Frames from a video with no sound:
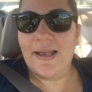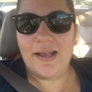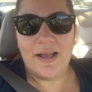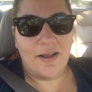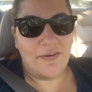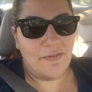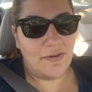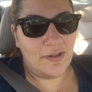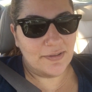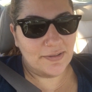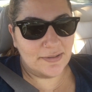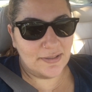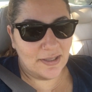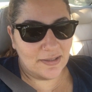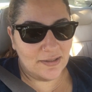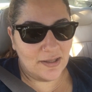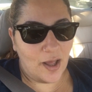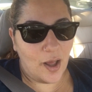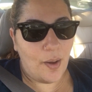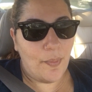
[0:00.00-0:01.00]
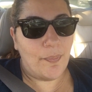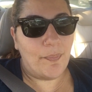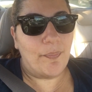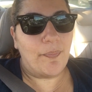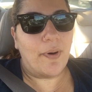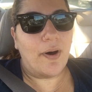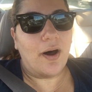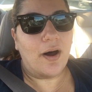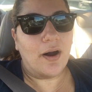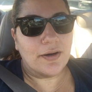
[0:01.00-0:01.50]
Kahvaltıdan
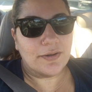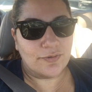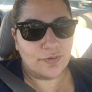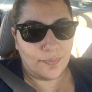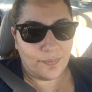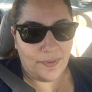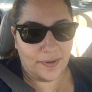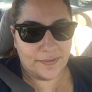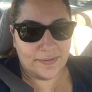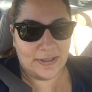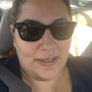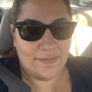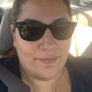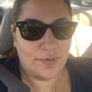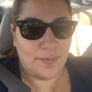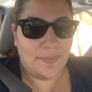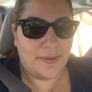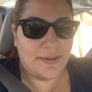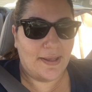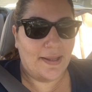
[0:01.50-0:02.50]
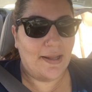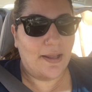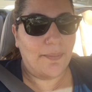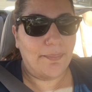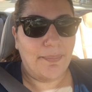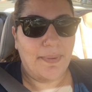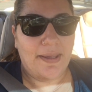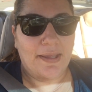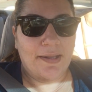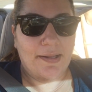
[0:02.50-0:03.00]
apar topar telefonuma
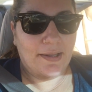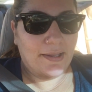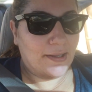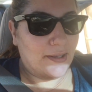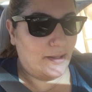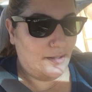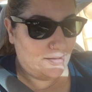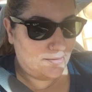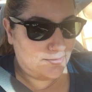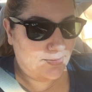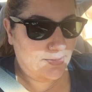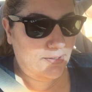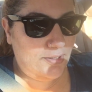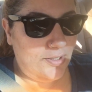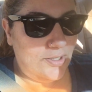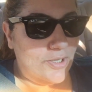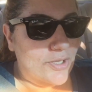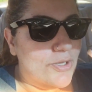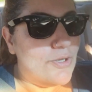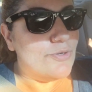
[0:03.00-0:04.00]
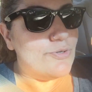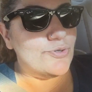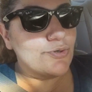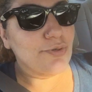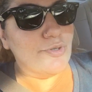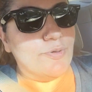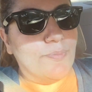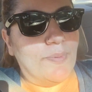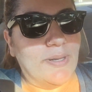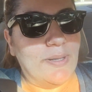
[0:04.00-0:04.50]
gelen maille kalktık.
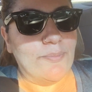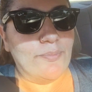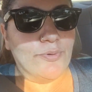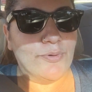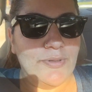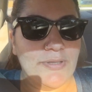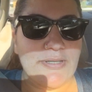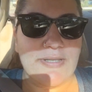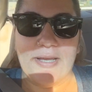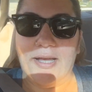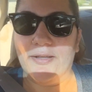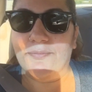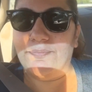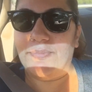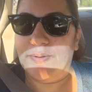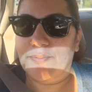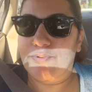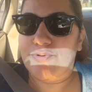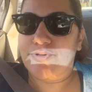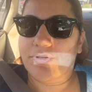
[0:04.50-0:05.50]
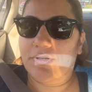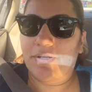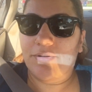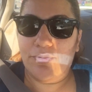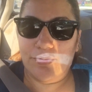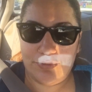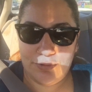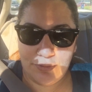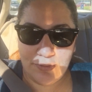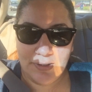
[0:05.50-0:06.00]
Çünkü benim bugün saat bir buçukta
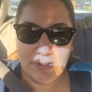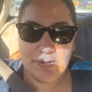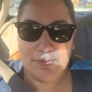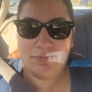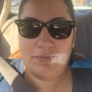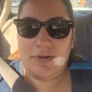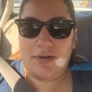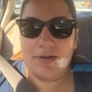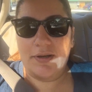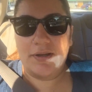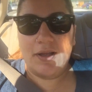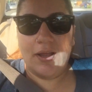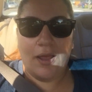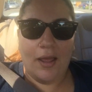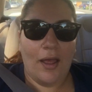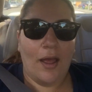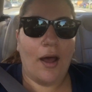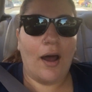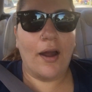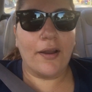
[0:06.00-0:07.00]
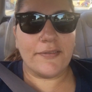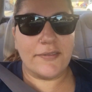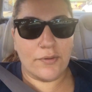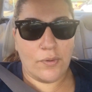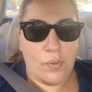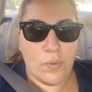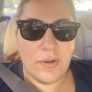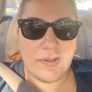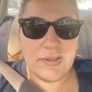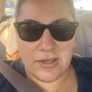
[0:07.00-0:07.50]
doktor randevum var.
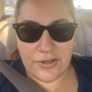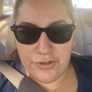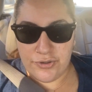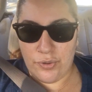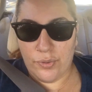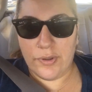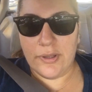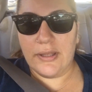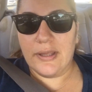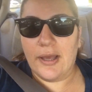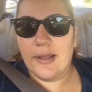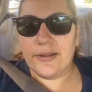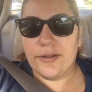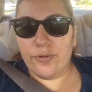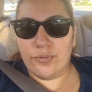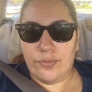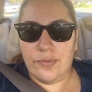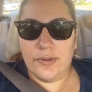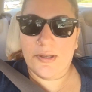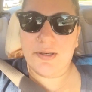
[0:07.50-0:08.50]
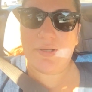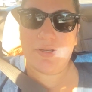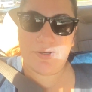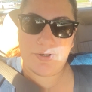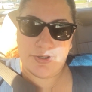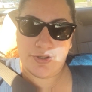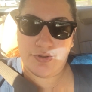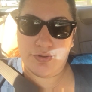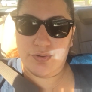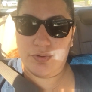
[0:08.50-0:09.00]
Artık o kadar çok ki yani günleri
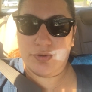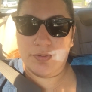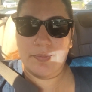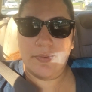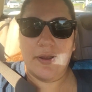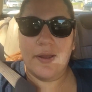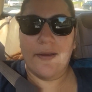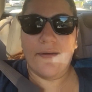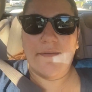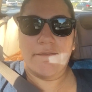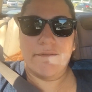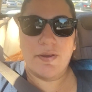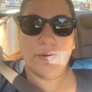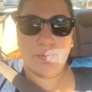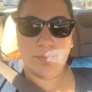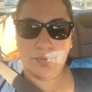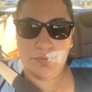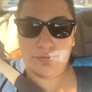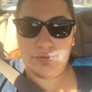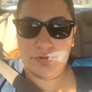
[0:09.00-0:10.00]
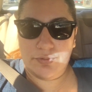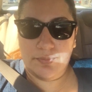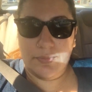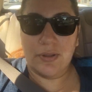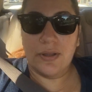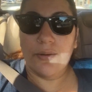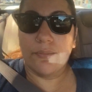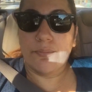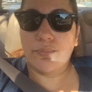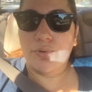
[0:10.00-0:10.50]
karıştırıyorum ve unuttum.
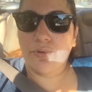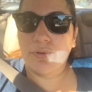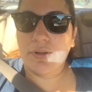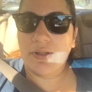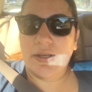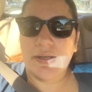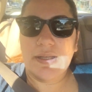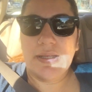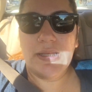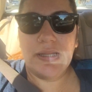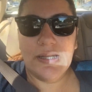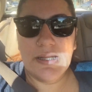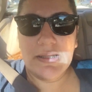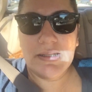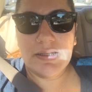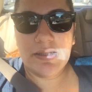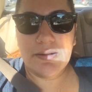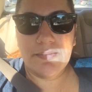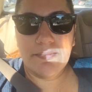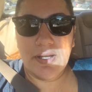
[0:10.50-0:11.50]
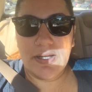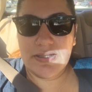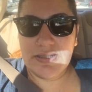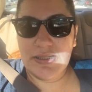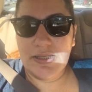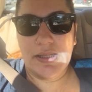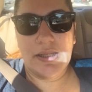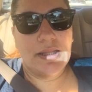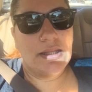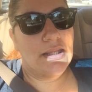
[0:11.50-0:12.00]
Bugünlerde
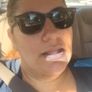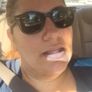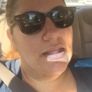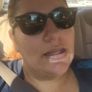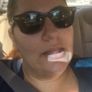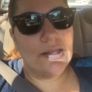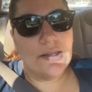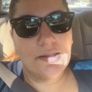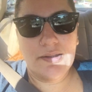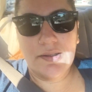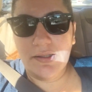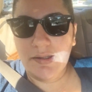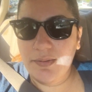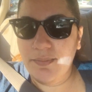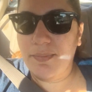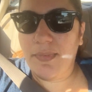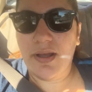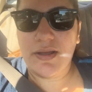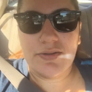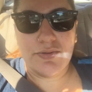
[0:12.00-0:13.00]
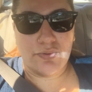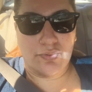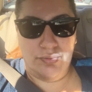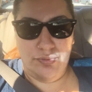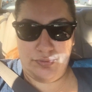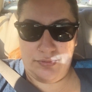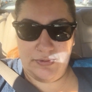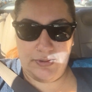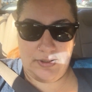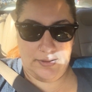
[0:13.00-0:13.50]
inanılmaz, inanılmaz
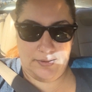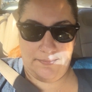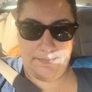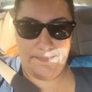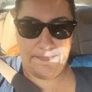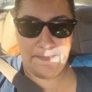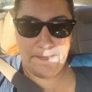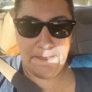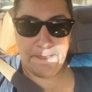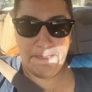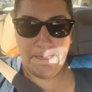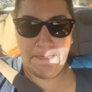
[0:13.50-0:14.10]
unutkanım